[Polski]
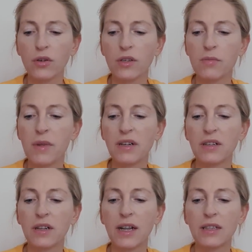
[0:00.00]
To jest
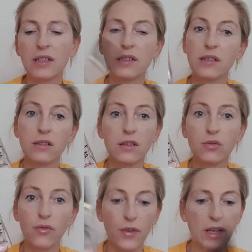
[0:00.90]
Melted Latex
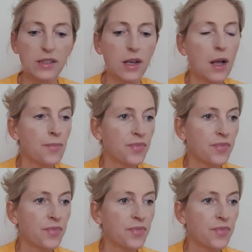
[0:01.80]
z Too Faced.